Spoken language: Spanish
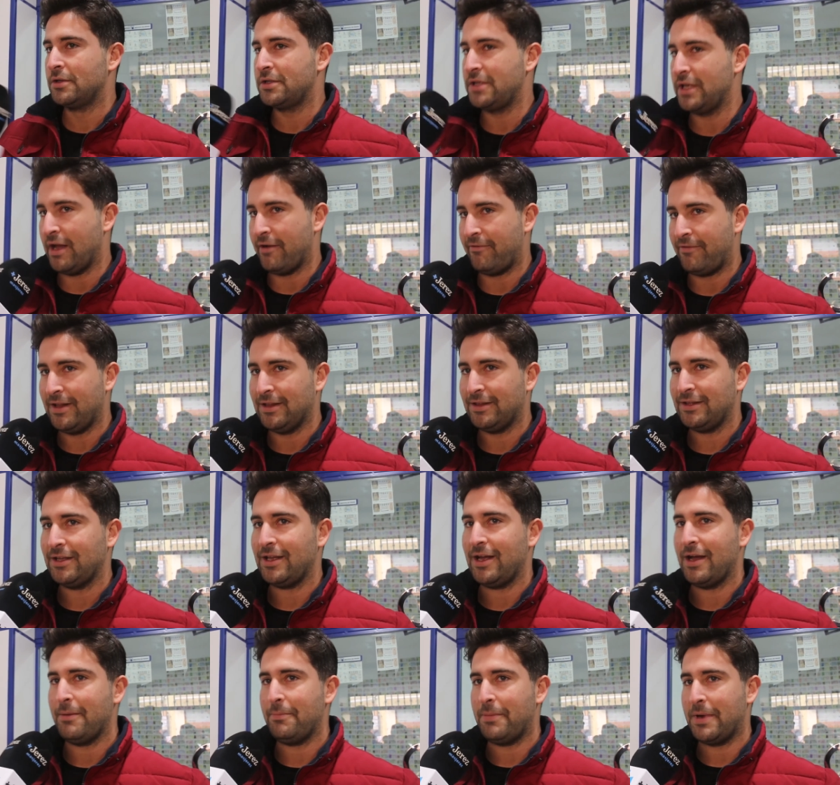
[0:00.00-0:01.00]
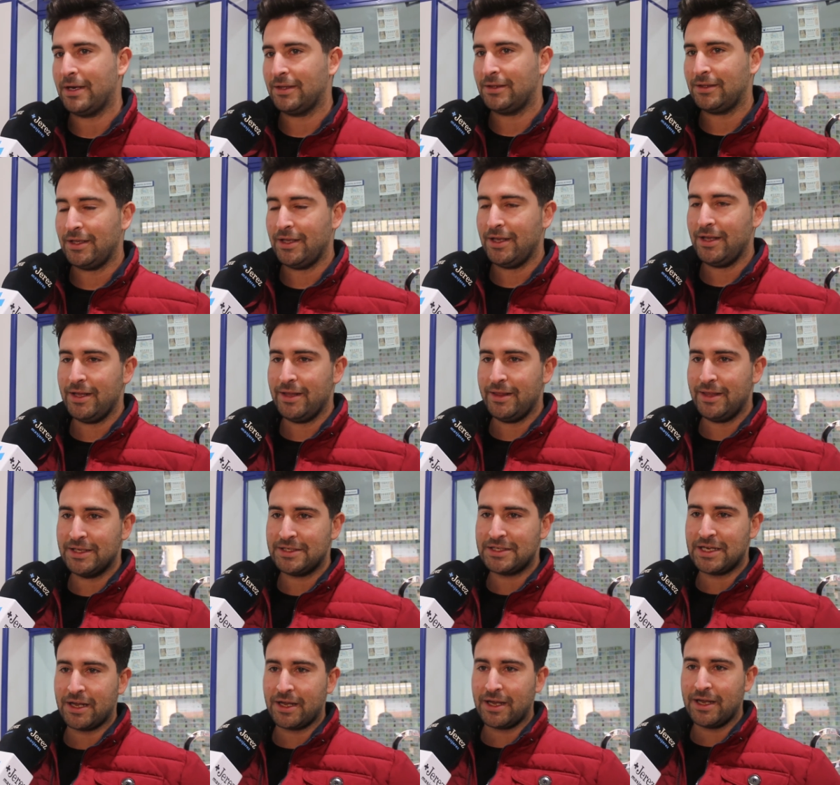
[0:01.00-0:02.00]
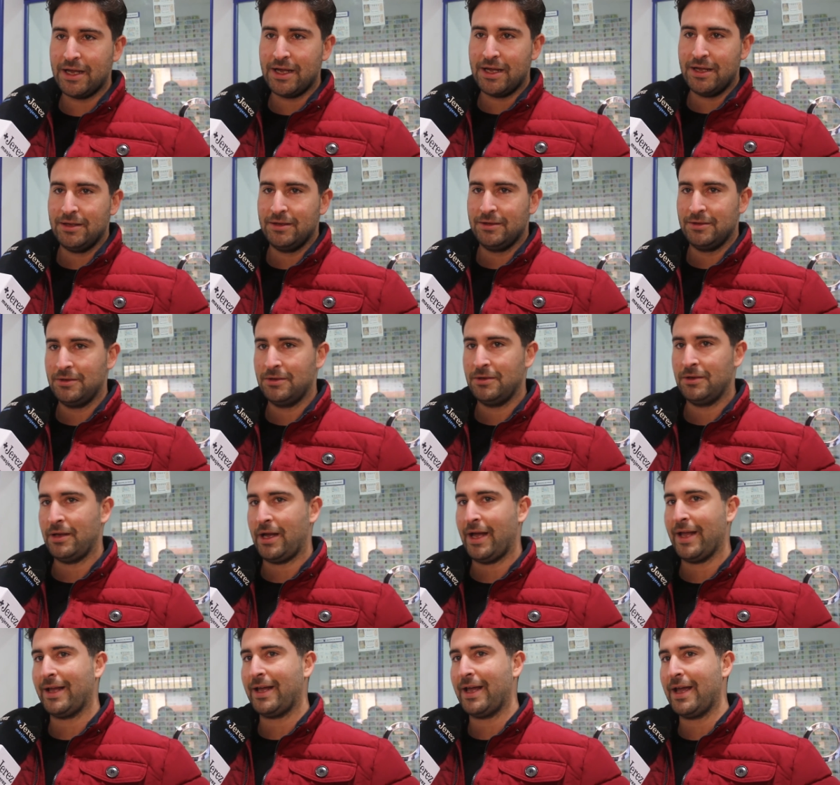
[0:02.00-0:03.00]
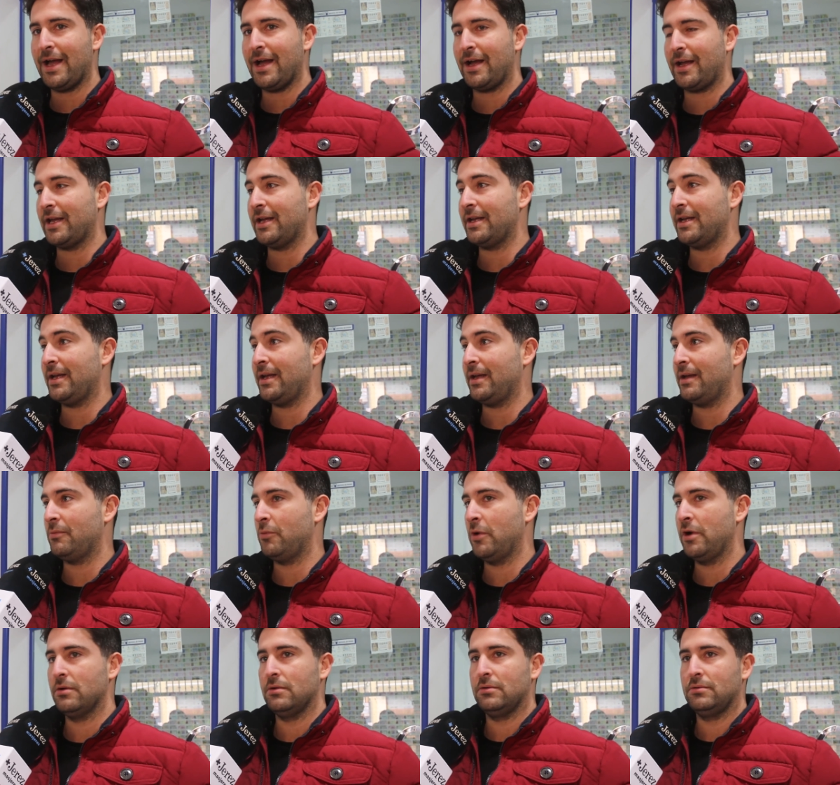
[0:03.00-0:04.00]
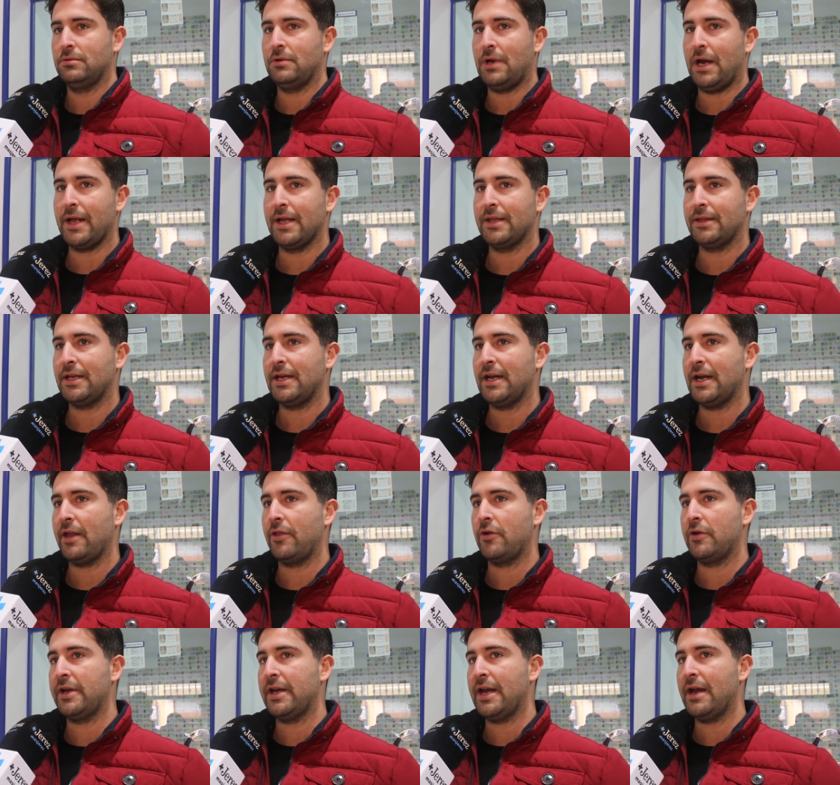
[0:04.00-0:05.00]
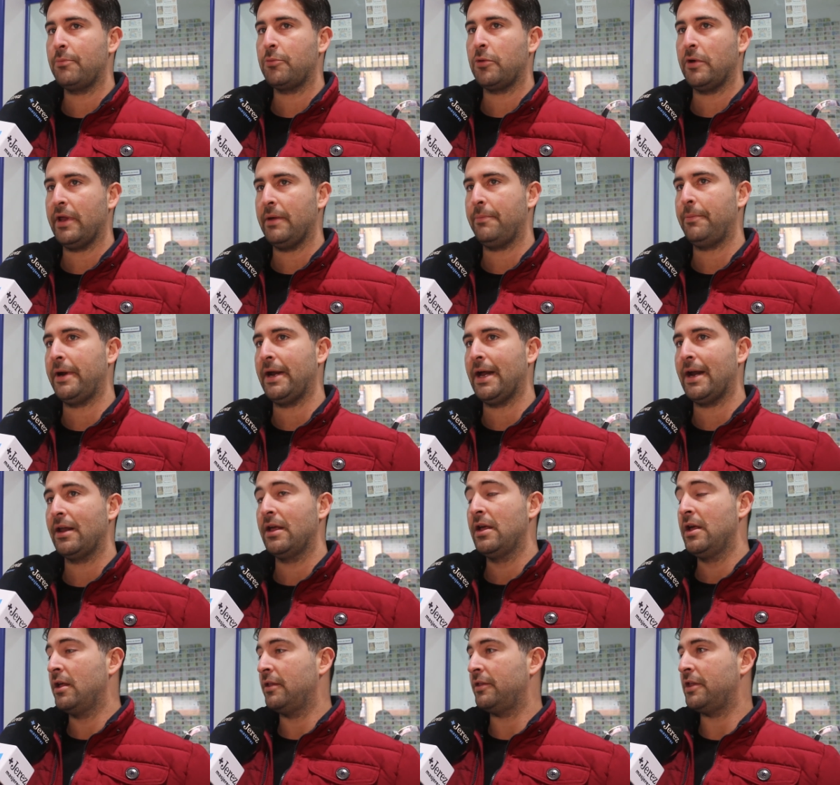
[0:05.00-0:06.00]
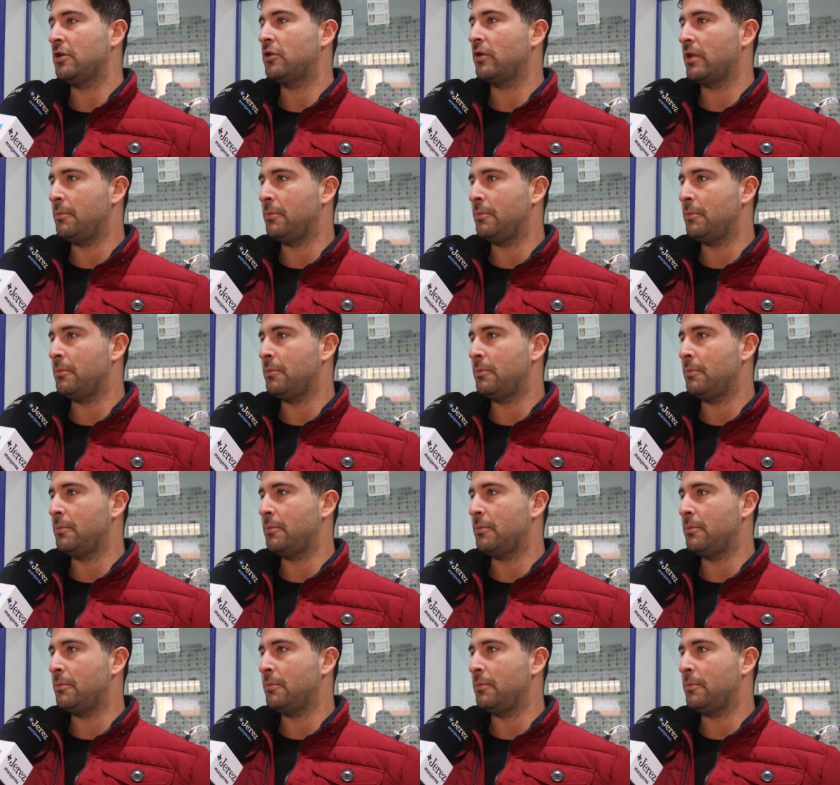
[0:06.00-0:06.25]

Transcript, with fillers: Sí, aparte de esa queja, hay quejas que, bueno, alguien tiene ganas de orinar, puede esperar 5